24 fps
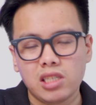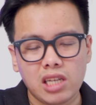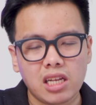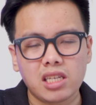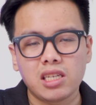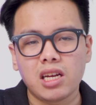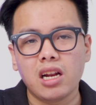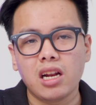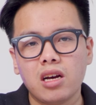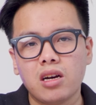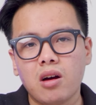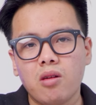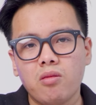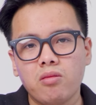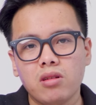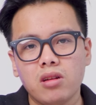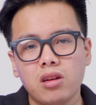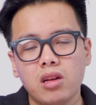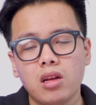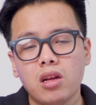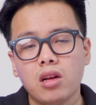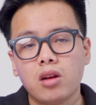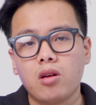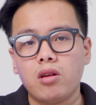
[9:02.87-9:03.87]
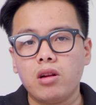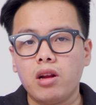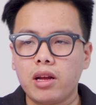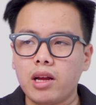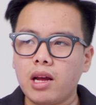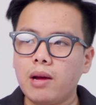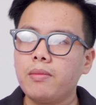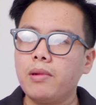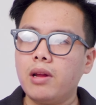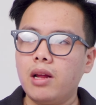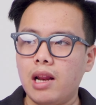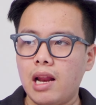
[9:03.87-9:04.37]
chắc là không còn
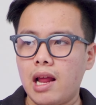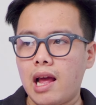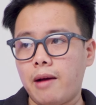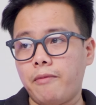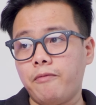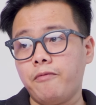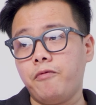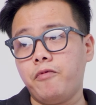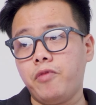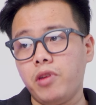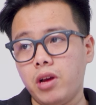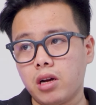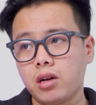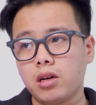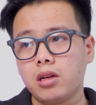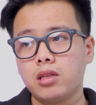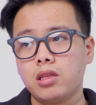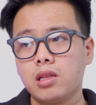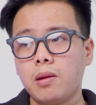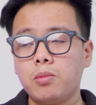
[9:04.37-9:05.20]
anh em để làm việc